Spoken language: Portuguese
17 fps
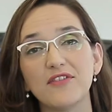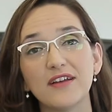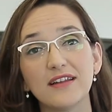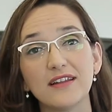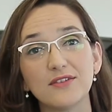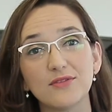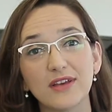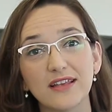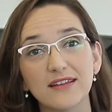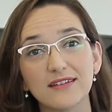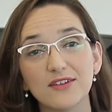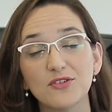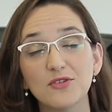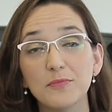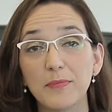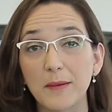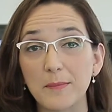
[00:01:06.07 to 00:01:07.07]
falando ainda
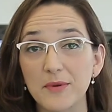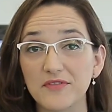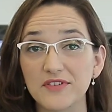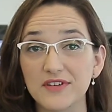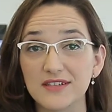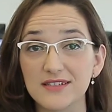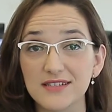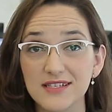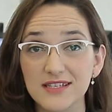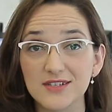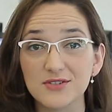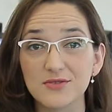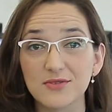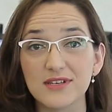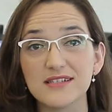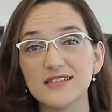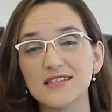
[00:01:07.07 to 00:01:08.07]
do Papa
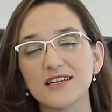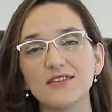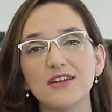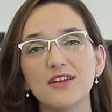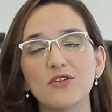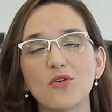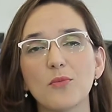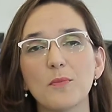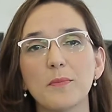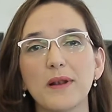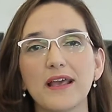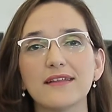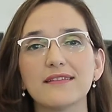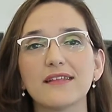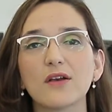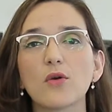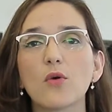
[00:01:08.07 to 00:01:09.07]
Francisco, esse ano ele
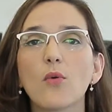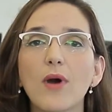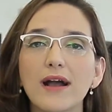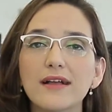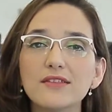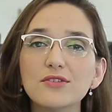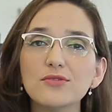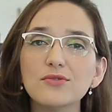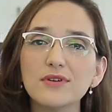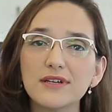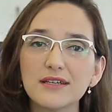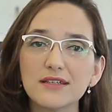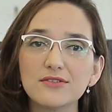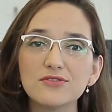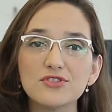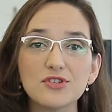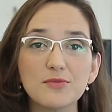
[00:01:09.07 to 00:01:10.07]
completa quatro
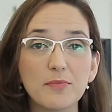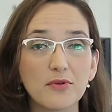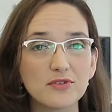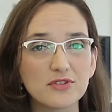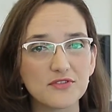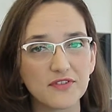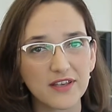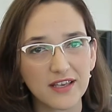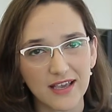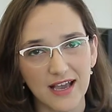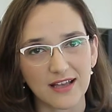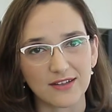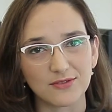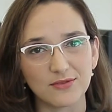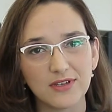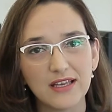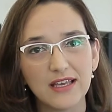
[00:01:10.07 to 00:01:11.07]
anos de
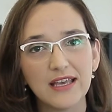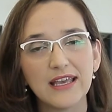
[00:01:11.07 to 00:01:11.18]
pontificado.